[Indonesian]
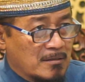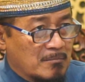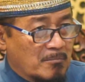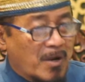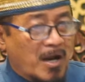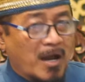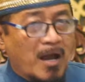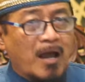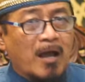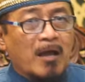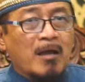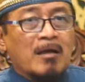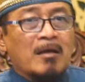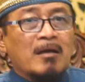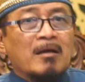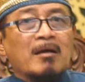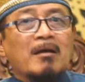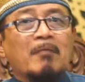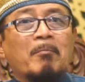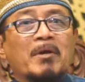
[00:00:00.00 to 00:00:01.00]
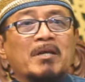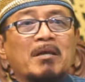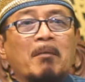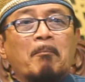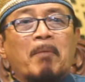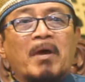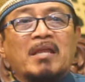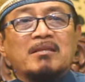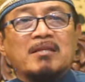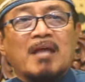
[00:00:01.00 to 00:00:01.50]
Maka kepada
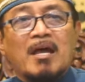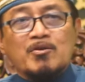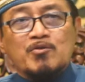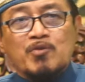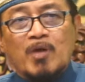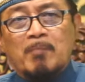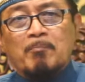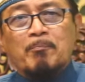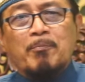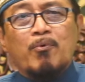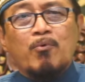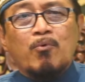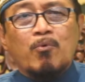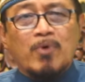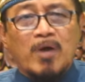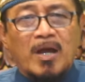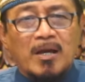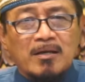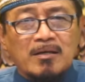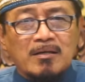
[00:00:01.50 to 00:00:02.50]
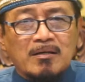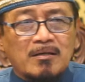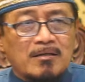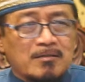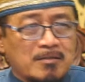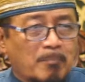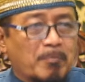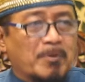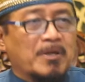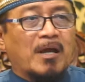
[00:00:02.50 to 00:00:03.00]
panti asuhan bukan
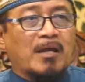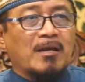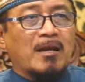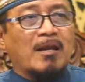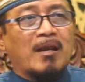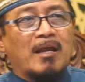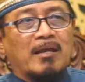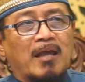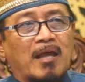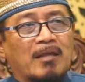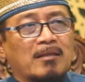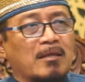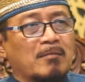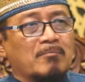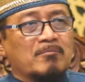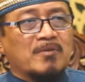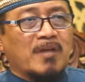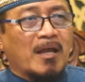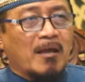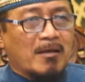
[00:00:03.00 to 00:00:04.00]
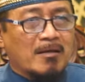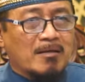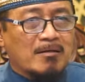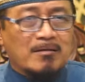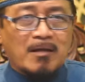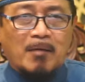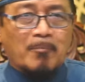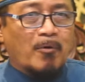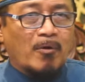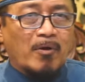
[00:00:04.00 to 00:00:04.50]
diberikan anak yatim,
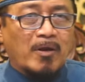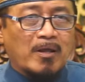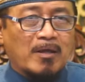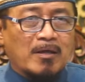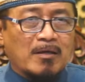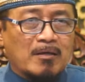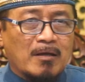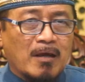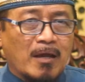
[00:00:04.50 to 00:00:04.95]
ndak ndak boleh.